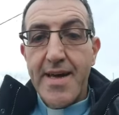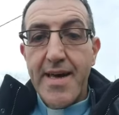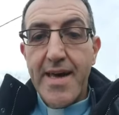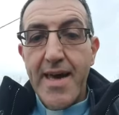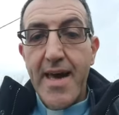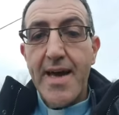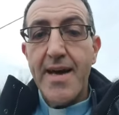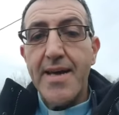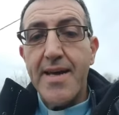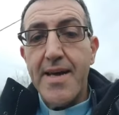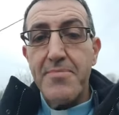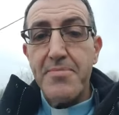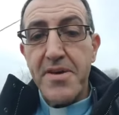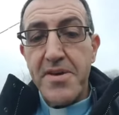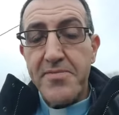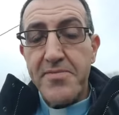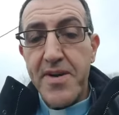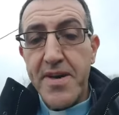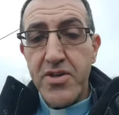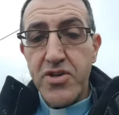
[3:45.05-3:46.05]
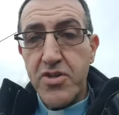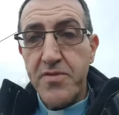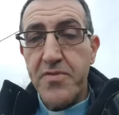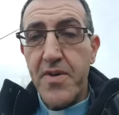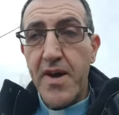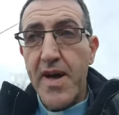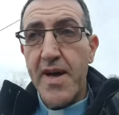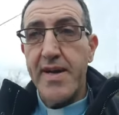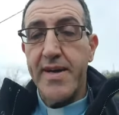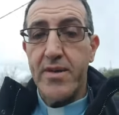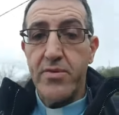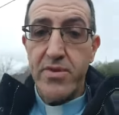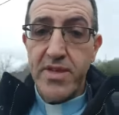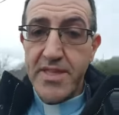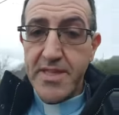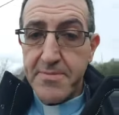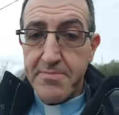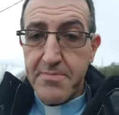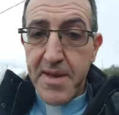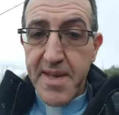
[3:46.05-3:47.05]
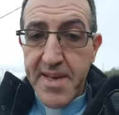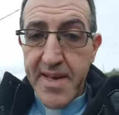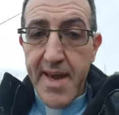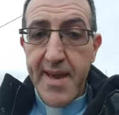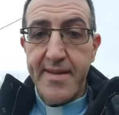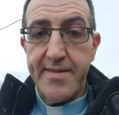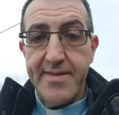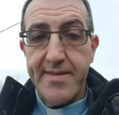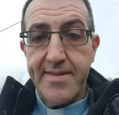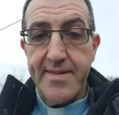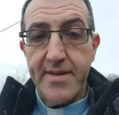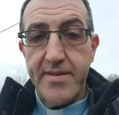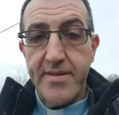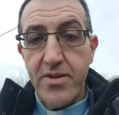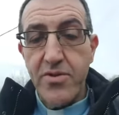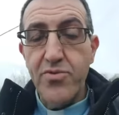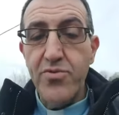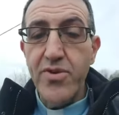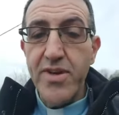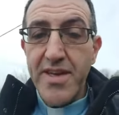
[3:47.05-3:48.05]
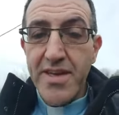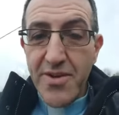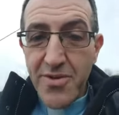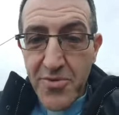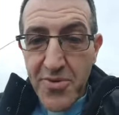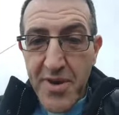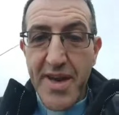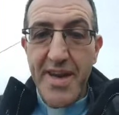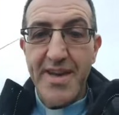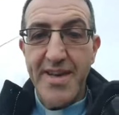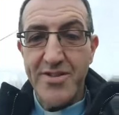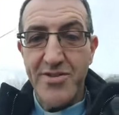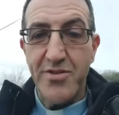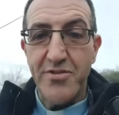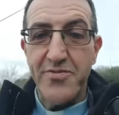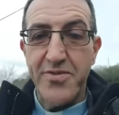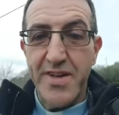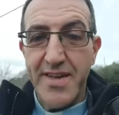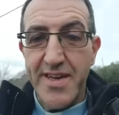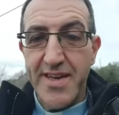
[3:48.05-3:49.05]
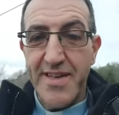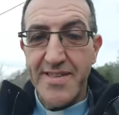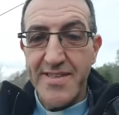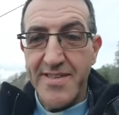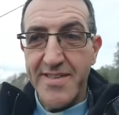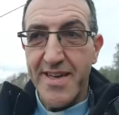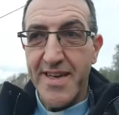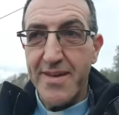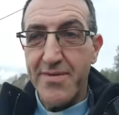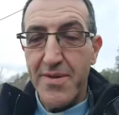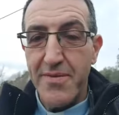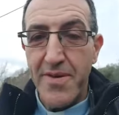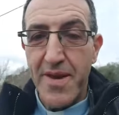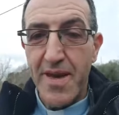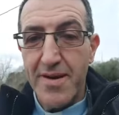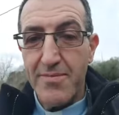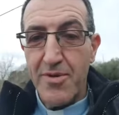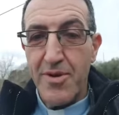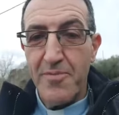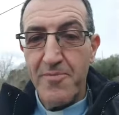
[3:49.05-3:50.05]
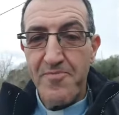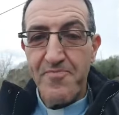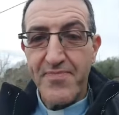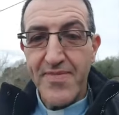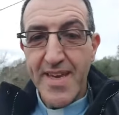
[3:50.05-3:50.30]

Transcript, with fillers: e anche per farci fare un'esperienza di Lui in quella sofferenza che viviamo.